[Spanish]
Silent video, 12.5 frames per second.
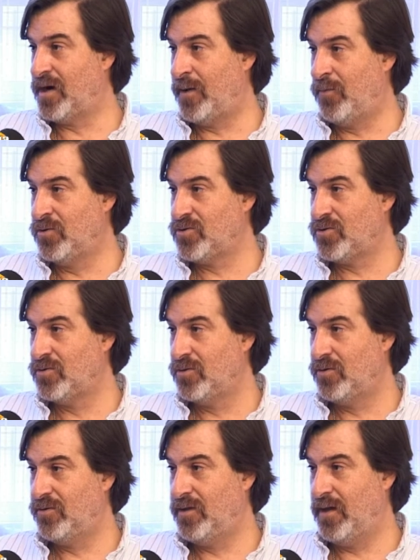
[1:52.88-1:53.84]
gramos
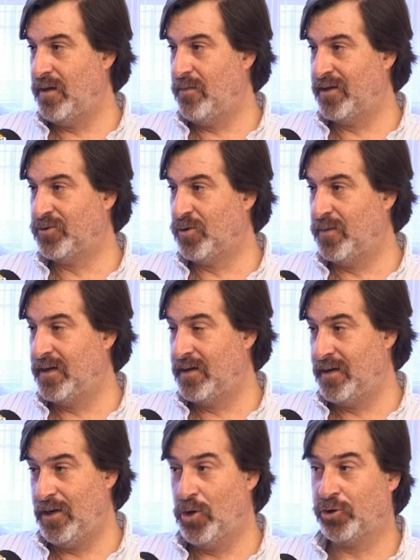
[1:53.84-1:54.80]
de hematoma
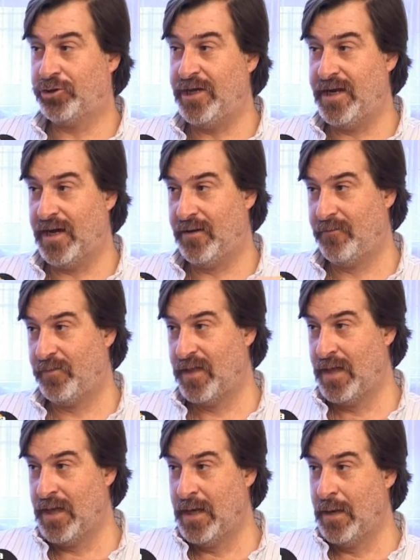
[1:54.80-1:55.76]
y los tira.
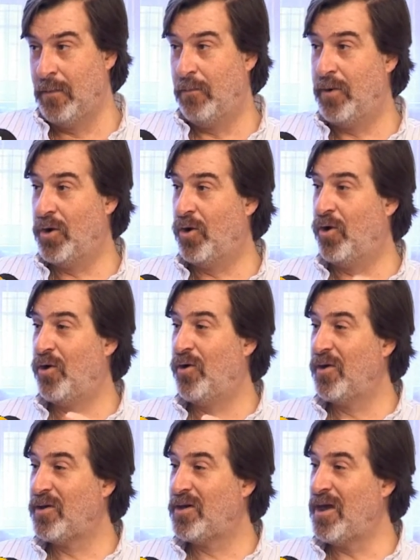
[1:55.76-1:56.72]
Pero,
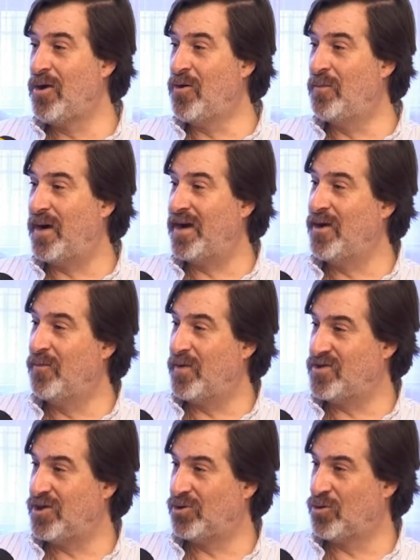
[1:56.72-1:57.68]
¿quién compraría un
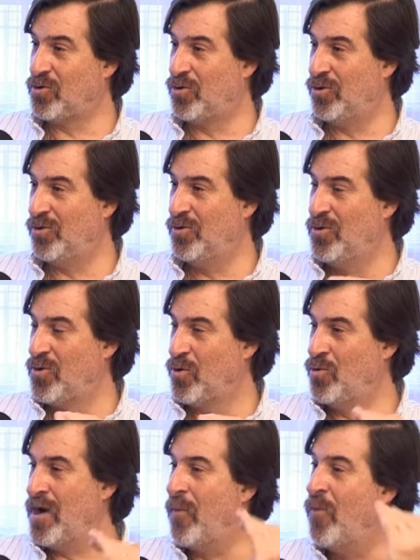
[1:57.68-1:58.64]
pelleto con, una